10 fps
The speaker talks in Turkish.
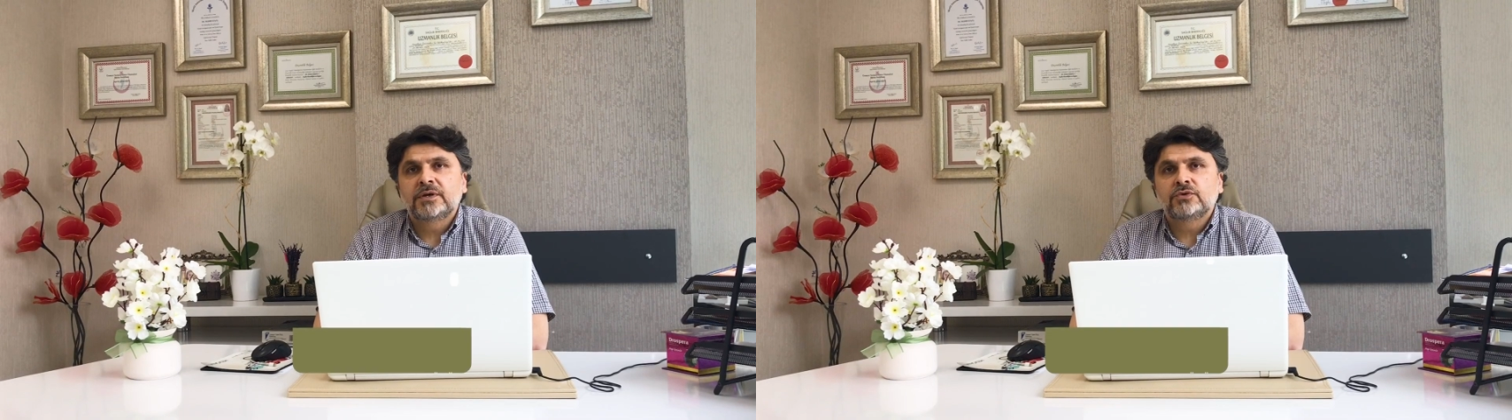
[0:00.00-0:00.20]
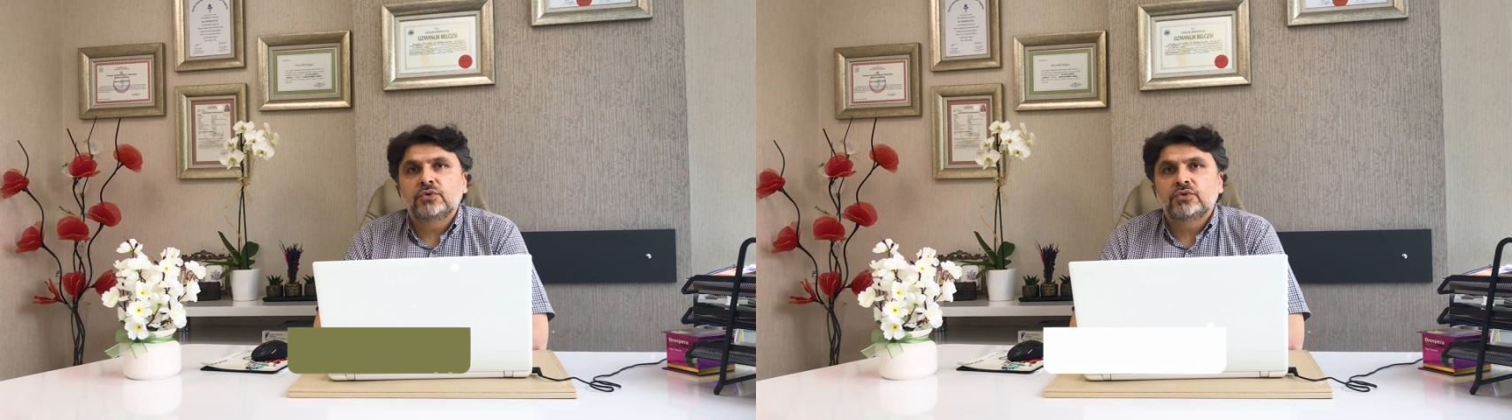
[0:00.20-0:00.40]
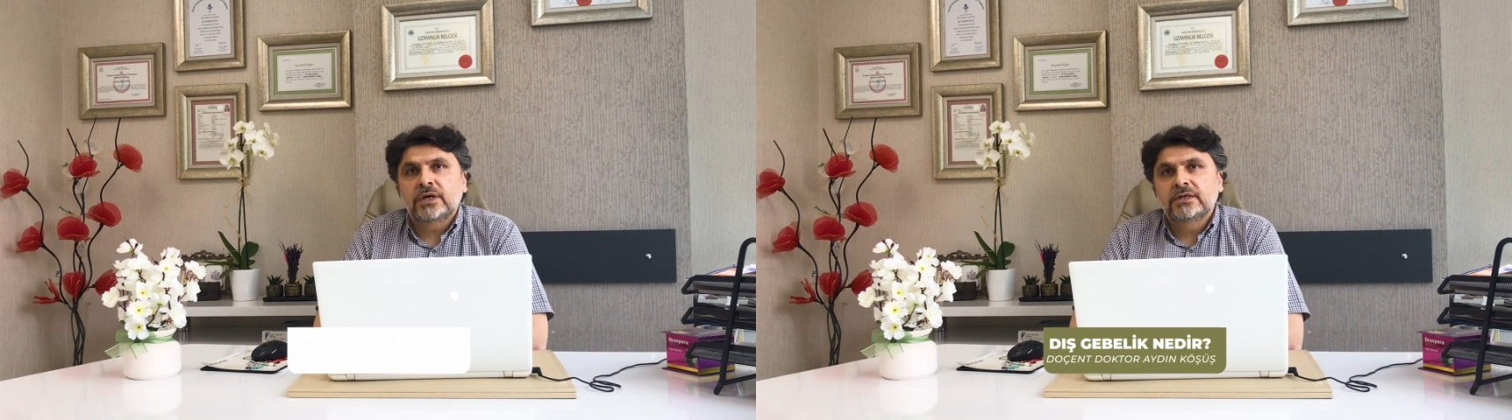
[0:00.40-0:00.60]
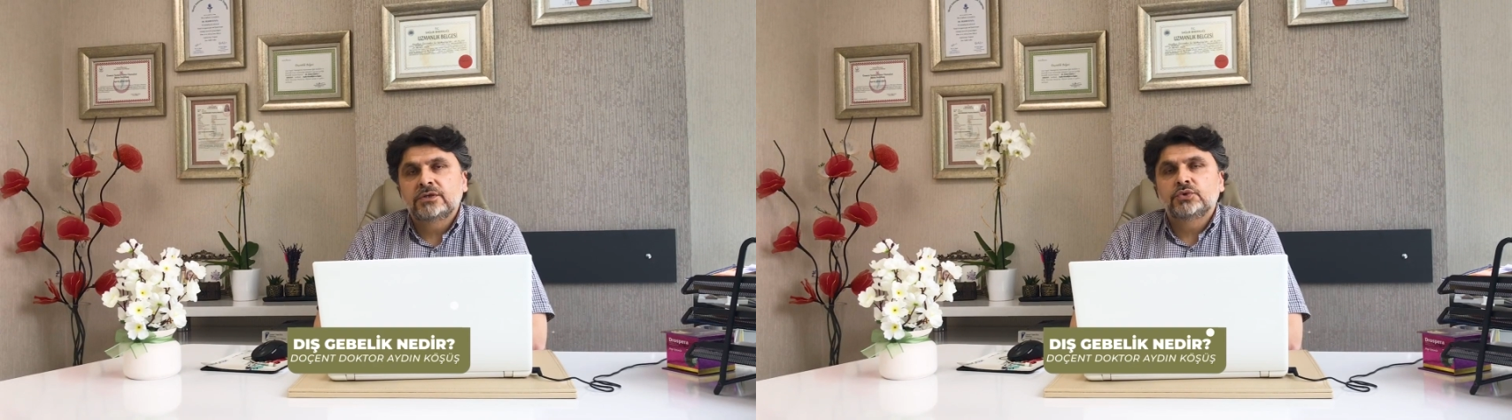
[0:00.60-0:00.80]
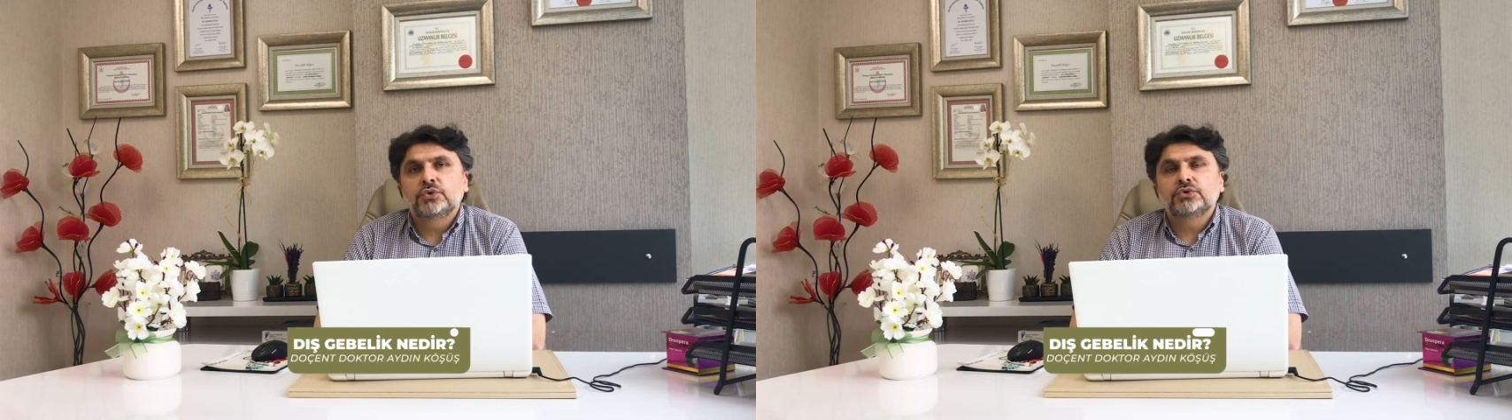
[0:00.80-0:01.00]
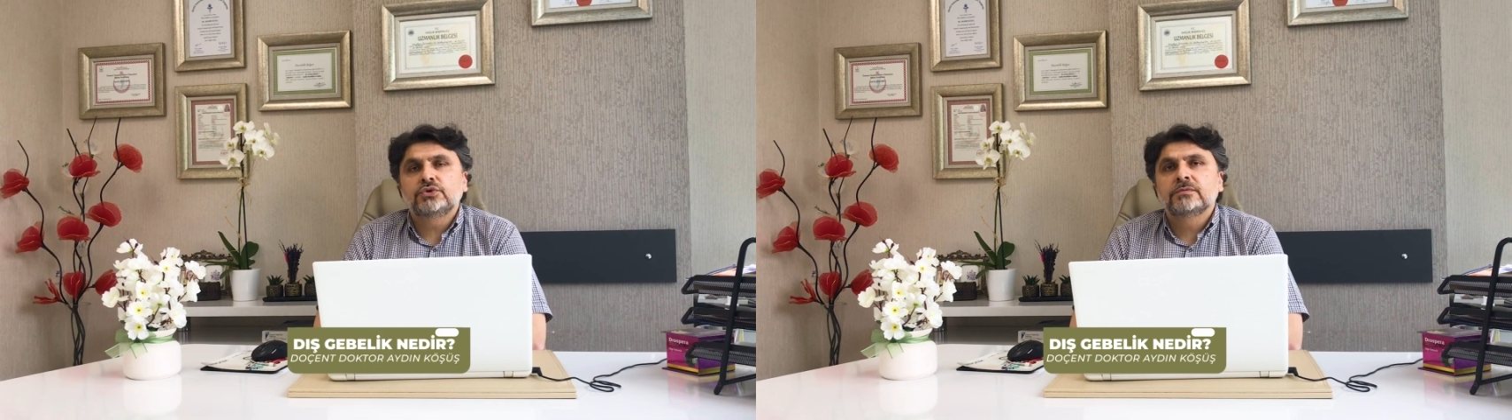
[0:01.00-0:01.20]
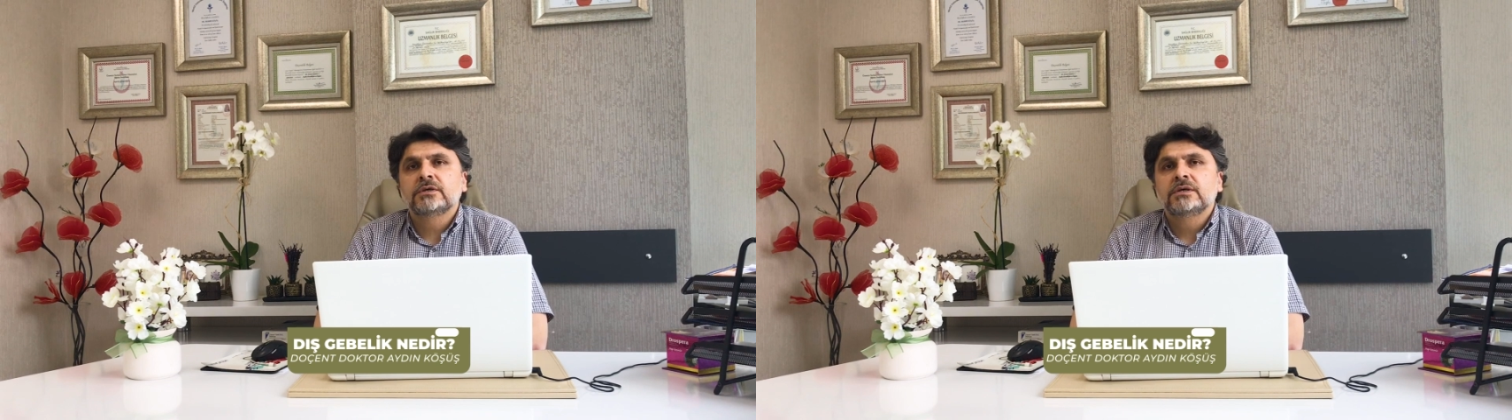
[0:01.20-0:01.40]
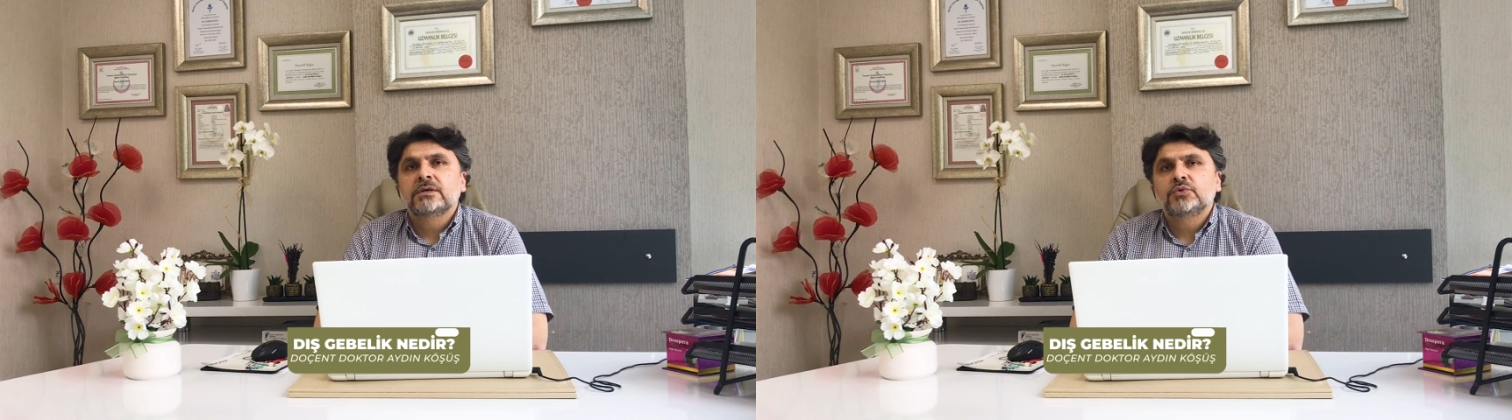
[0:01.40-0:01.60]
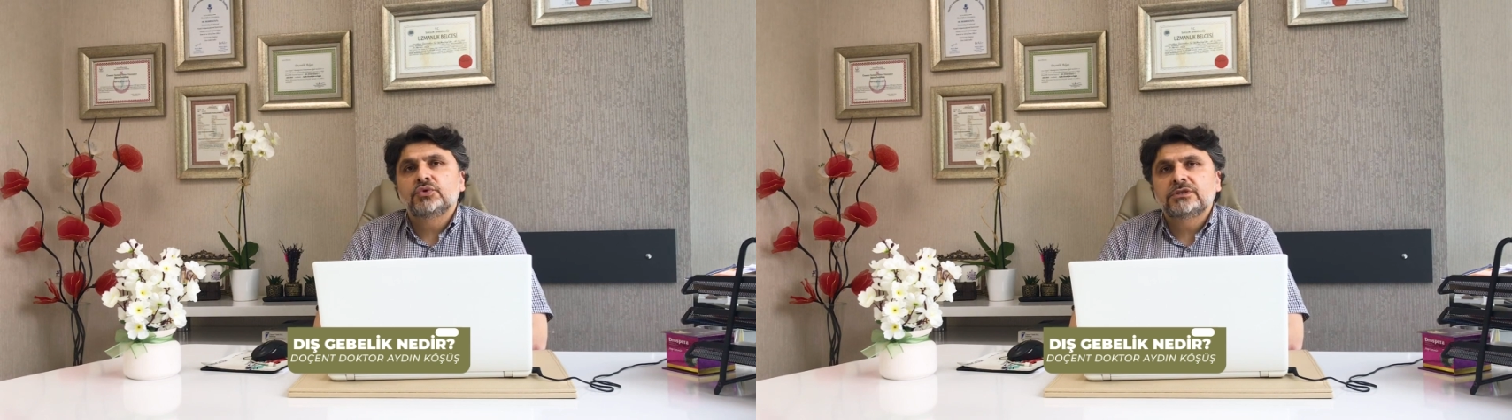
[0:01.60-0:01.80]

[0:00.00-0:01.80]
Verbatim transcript: ben Doktor Aydın Köşür. Bugün